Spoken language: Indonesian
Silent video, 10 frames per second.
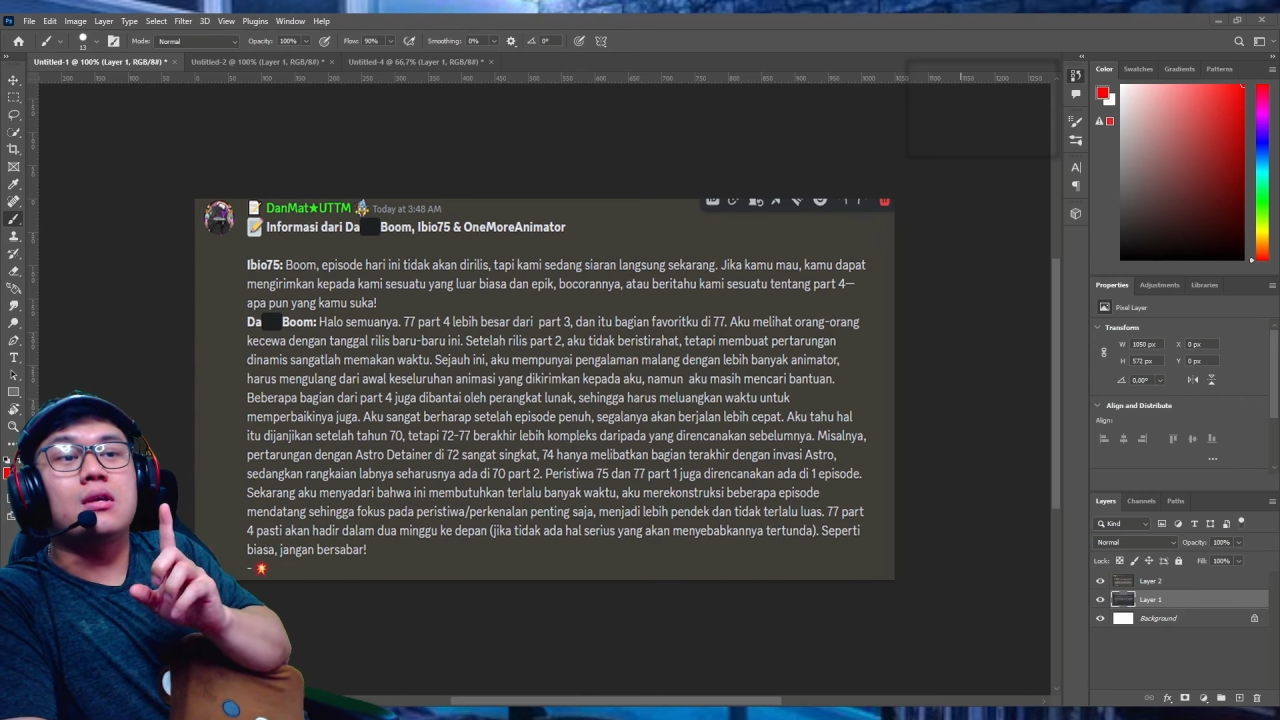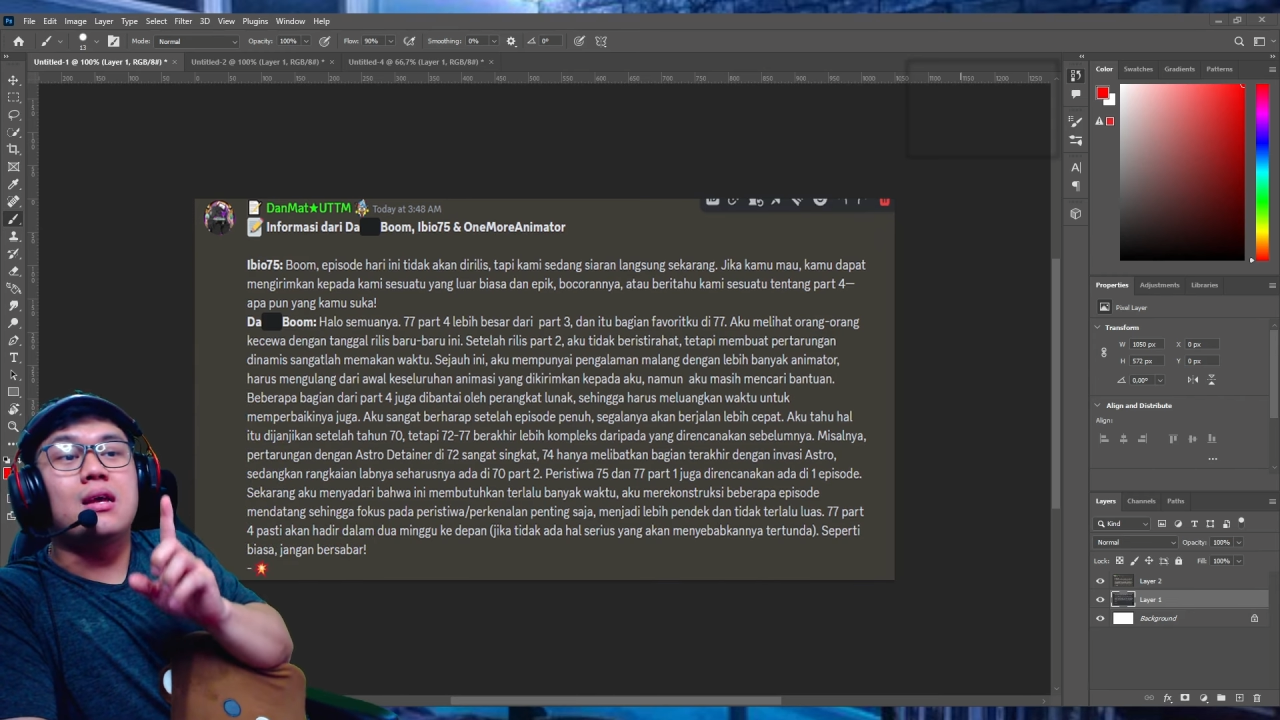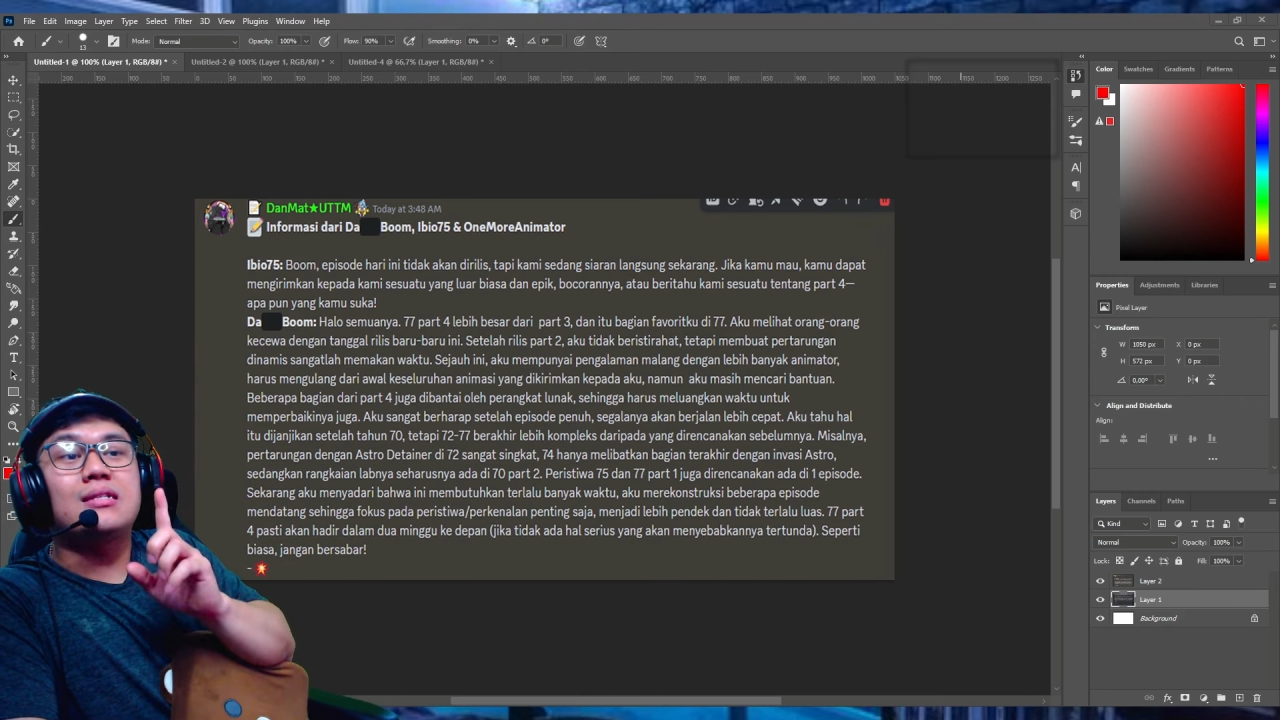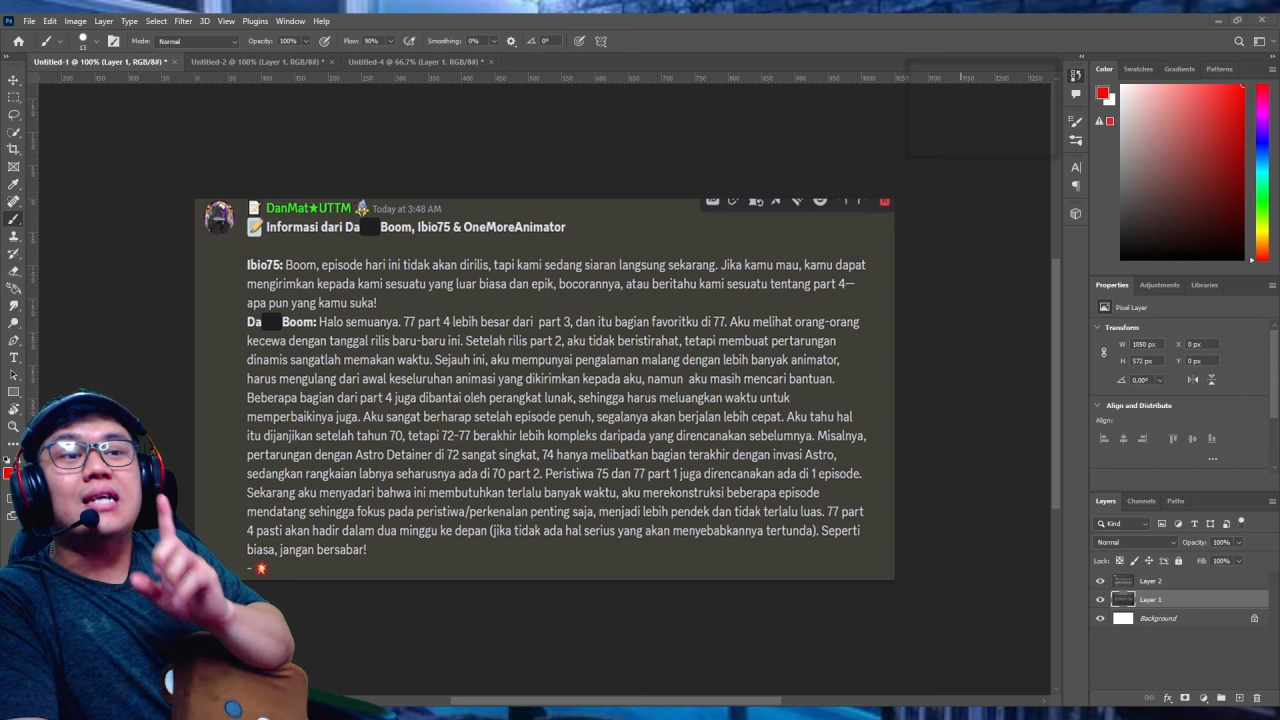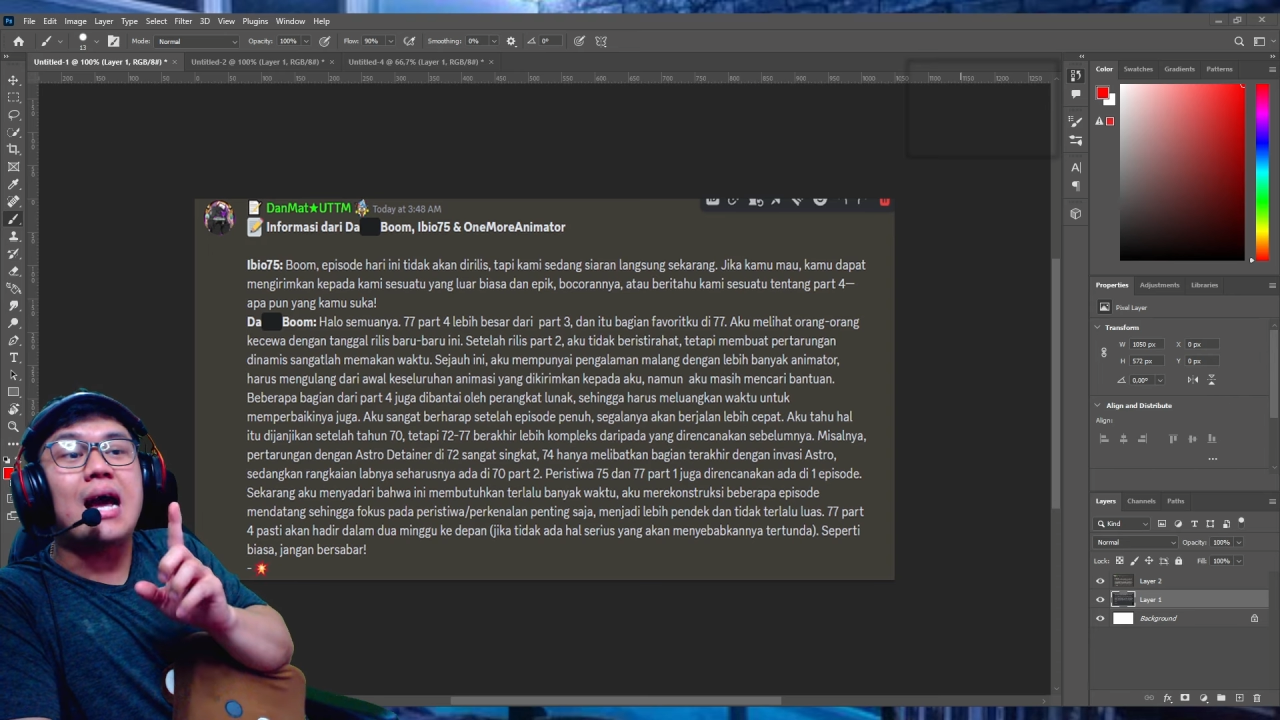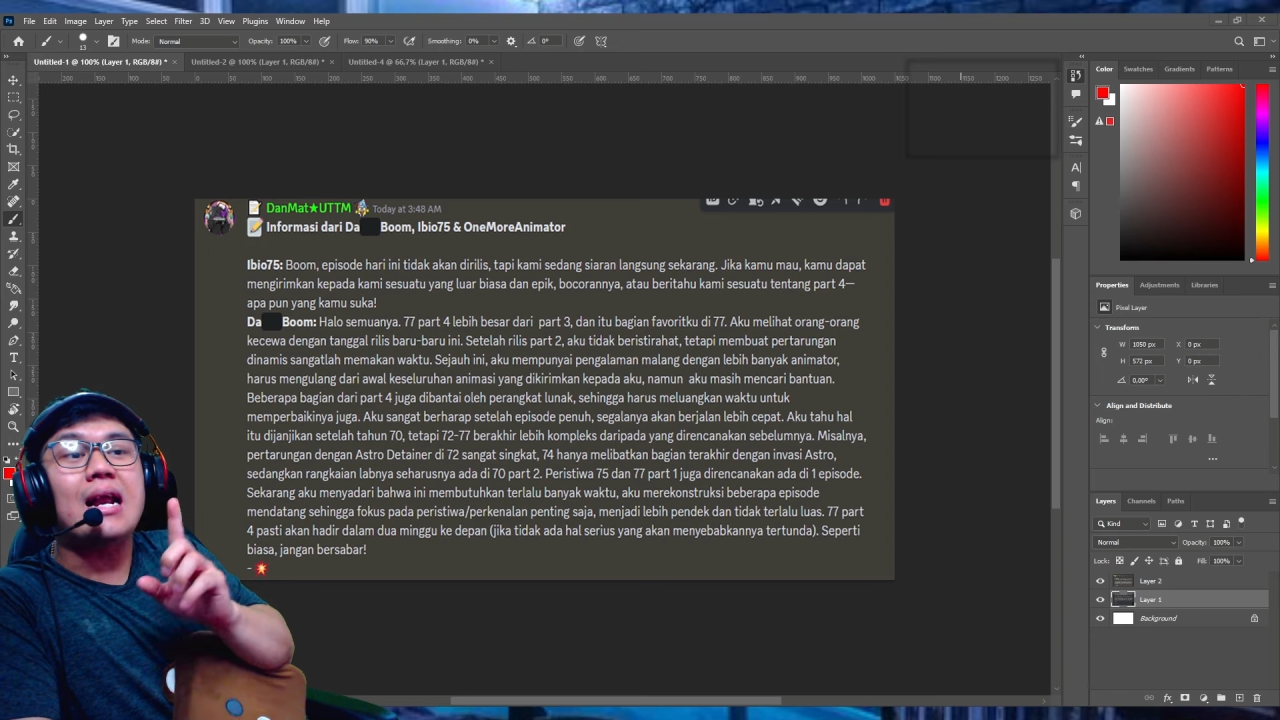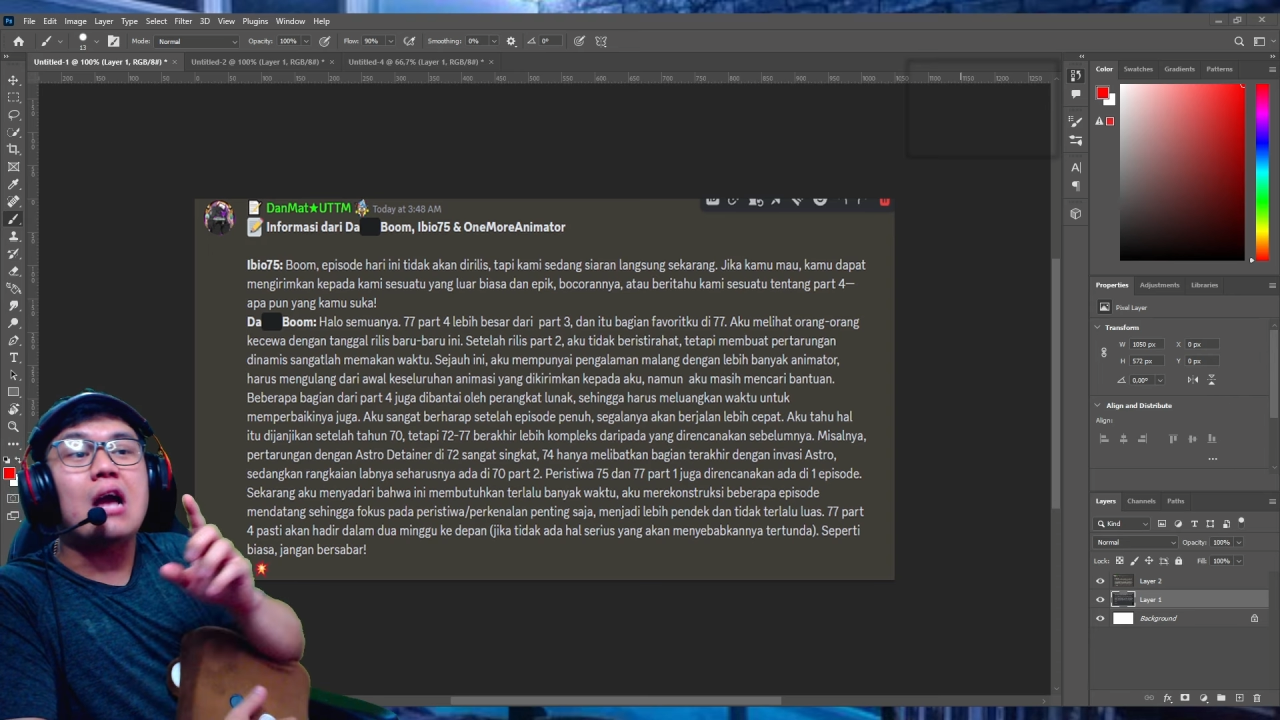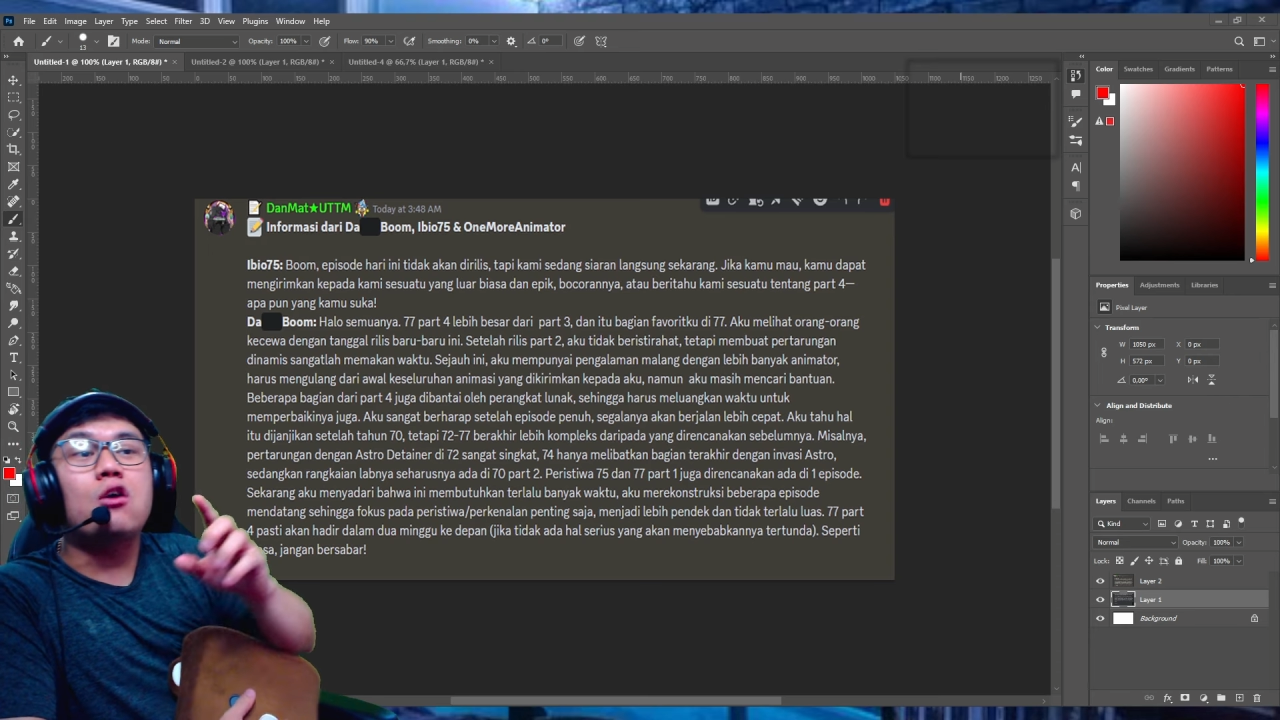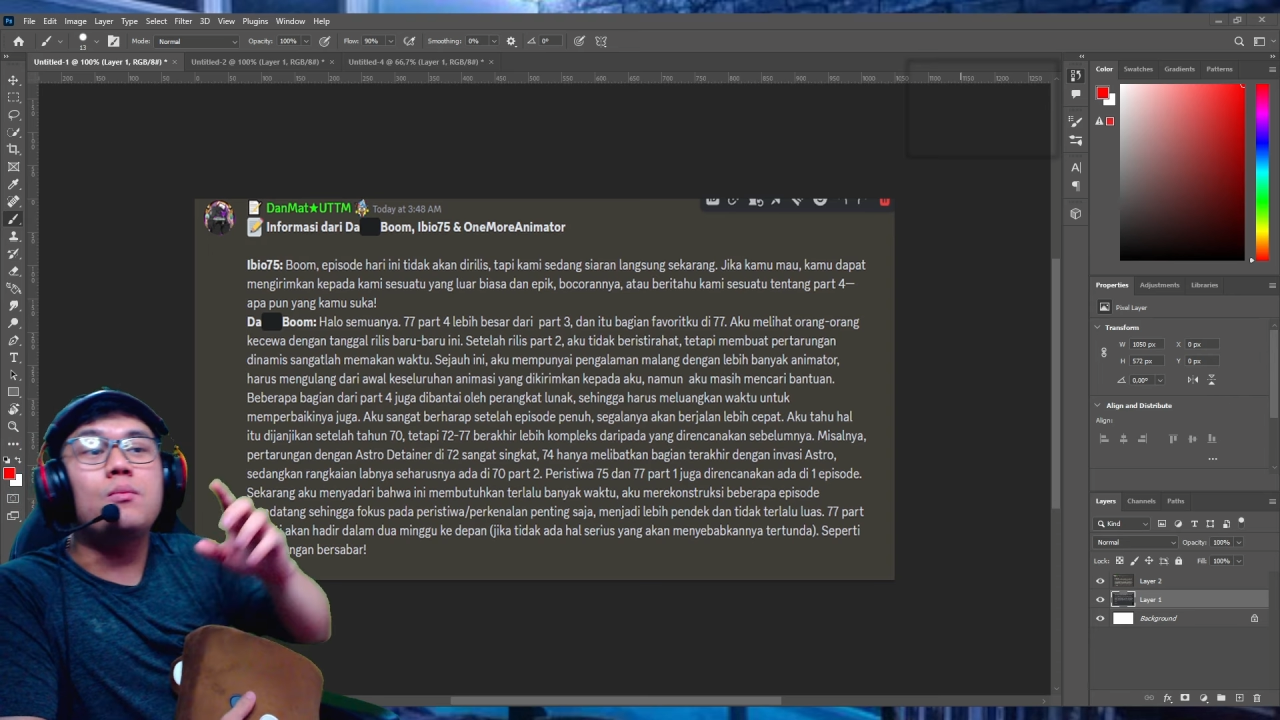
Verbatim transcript: Sekarang aku